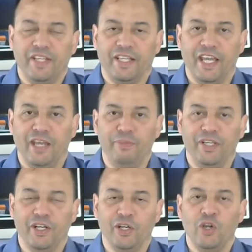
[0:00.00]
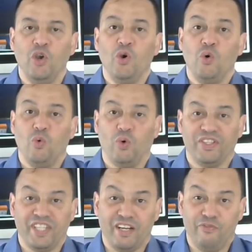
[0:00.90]
في يد العامله
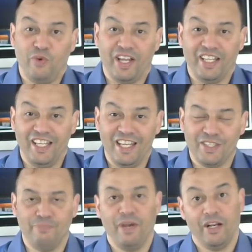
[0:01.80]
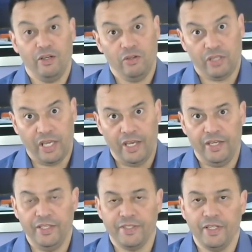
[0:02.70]
وكتعرف واحد الازمه
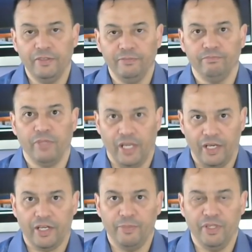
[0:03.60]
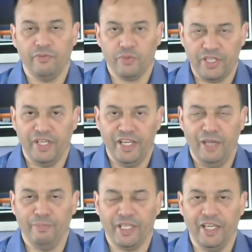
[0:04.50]
كارثه بالعربيه الفصحى
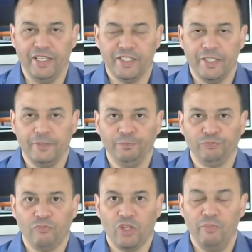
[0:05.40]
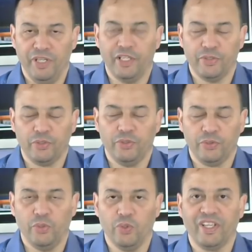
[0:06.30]
نعم كارثه ملي
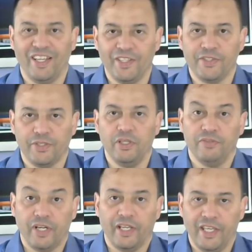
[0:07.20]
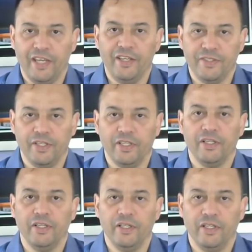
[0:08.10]
كتقول كاتاستروف راه كارثه
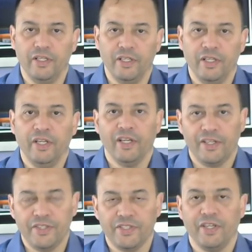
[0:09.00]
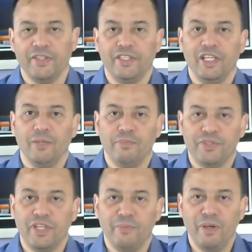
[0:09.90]
آه، اقتصاديه
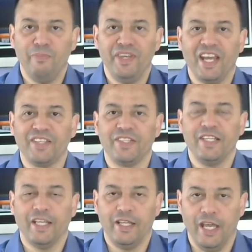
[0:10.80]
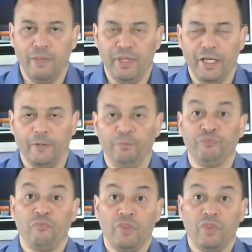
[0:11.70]
بسبب نقص اليد العامله